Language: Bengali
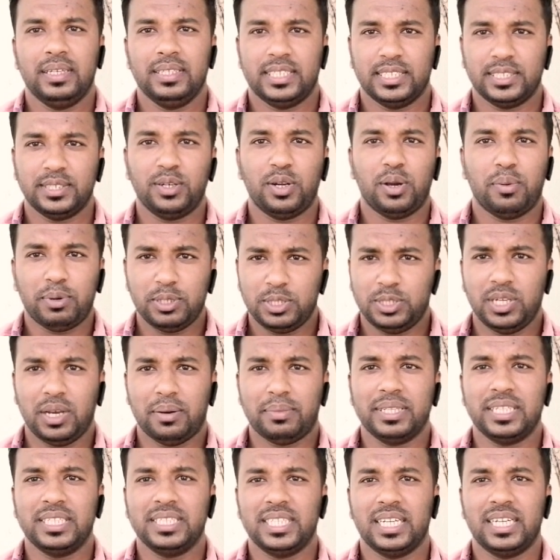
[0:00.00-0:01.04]
সেজন্য অবশ্যই
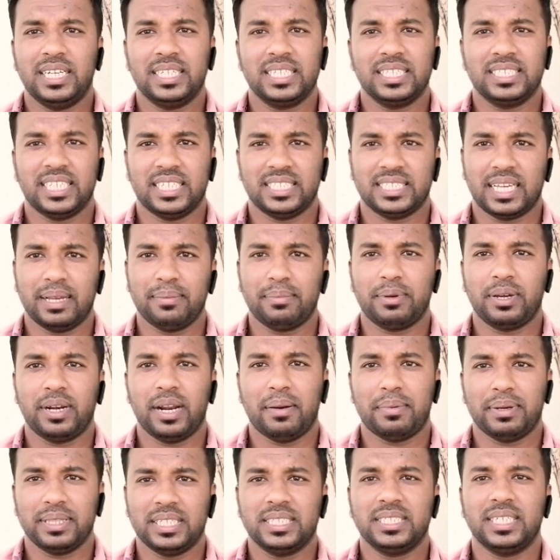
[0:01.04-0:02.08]
আমাদের চ্যানেলটি সাবস্ক্রাইব করে
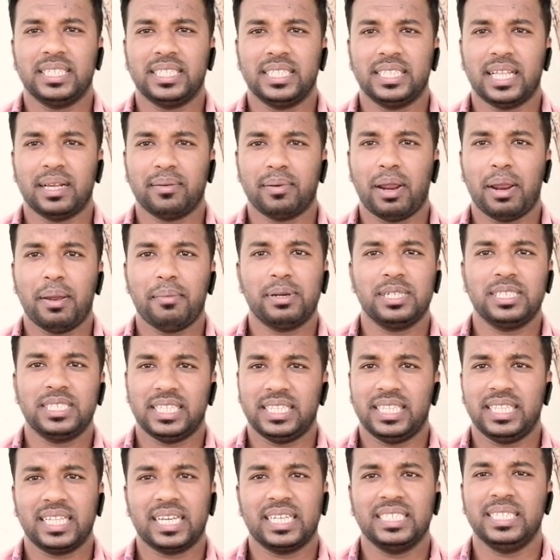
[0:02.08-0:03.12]
আমাদের সাথে থাকবেন এবং
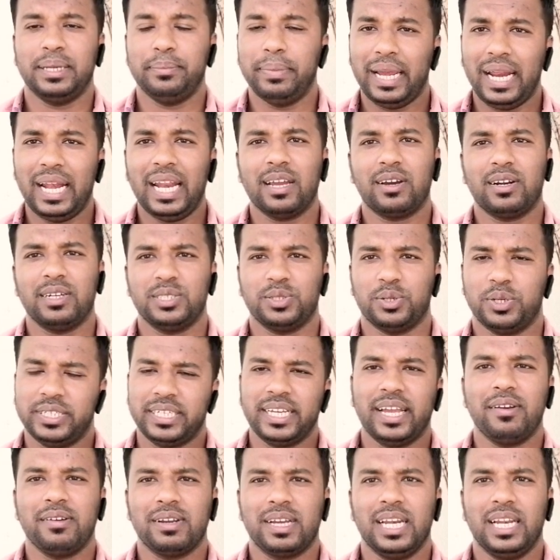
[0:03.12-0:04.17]
সাথে থাকা যে বেল আইকন আছে
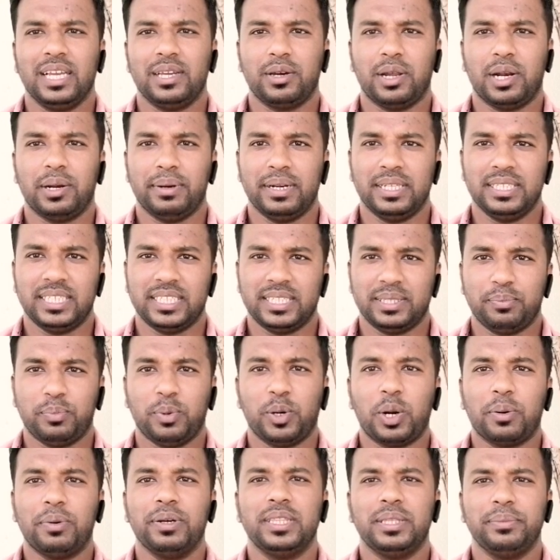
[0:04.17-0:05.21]
ওইটাকে ক্লিক করে নেবেন যাতে
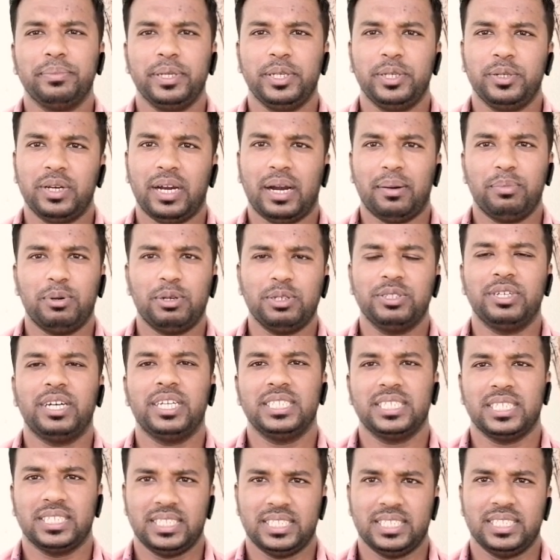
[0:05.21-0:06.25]
পরবর্তী ভিডিও আপলোড
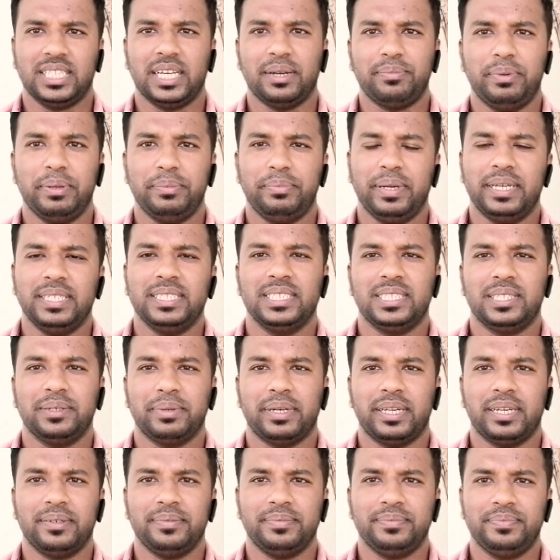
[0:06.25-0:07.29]
দেওয়ার সাথে সাথে আপনি পেয়ে যেতে
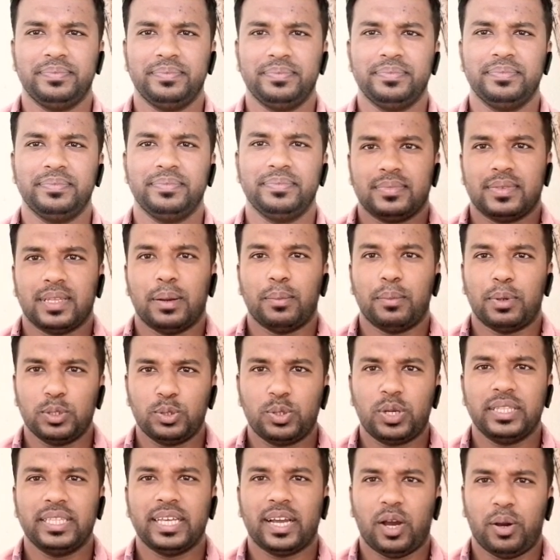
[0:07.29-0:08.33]
পারেন
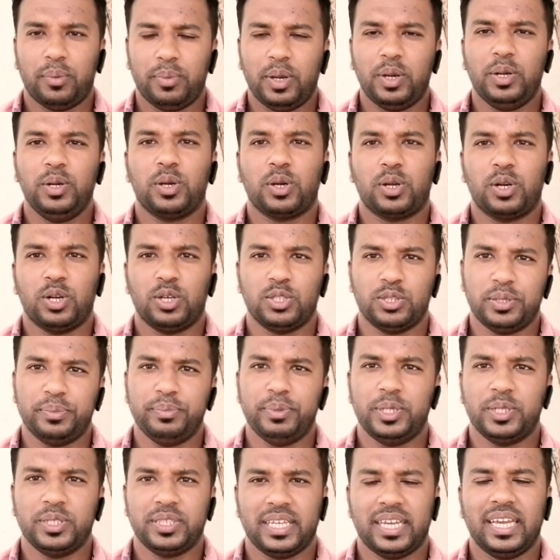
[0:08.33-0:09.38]
বন্ধুরা দেখা হবে অন্য কোনো নতুন
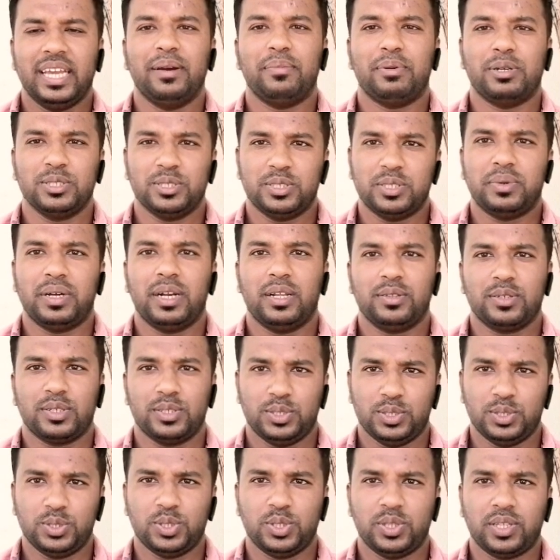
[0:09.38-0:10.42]
ভিডিওতে এ পর্যন্ত ভালো
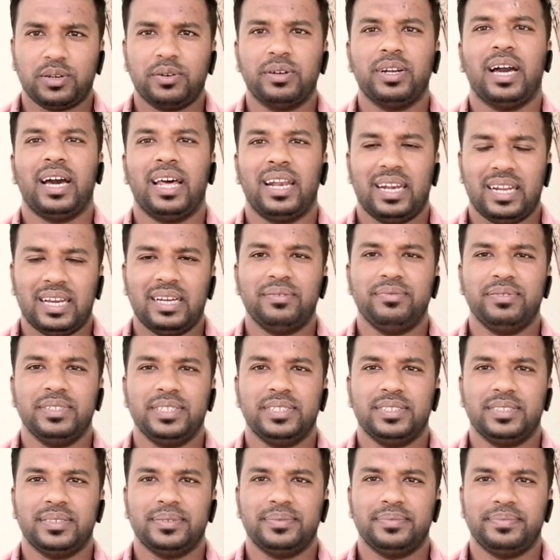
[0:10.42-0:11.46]
থাকুন সুস্থ থাকুন আল্লাহ
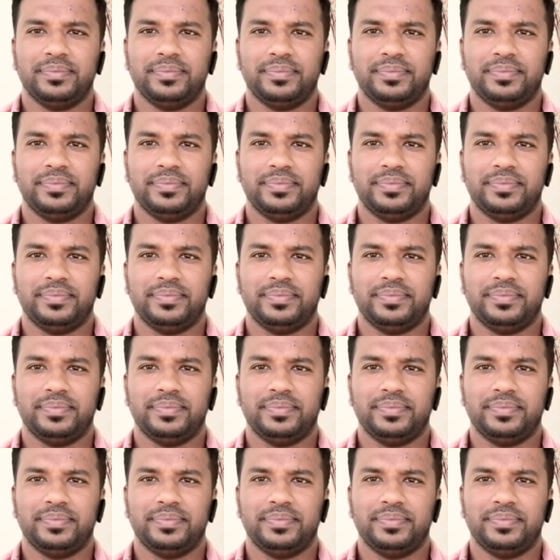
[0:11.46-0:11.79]
হাফিজ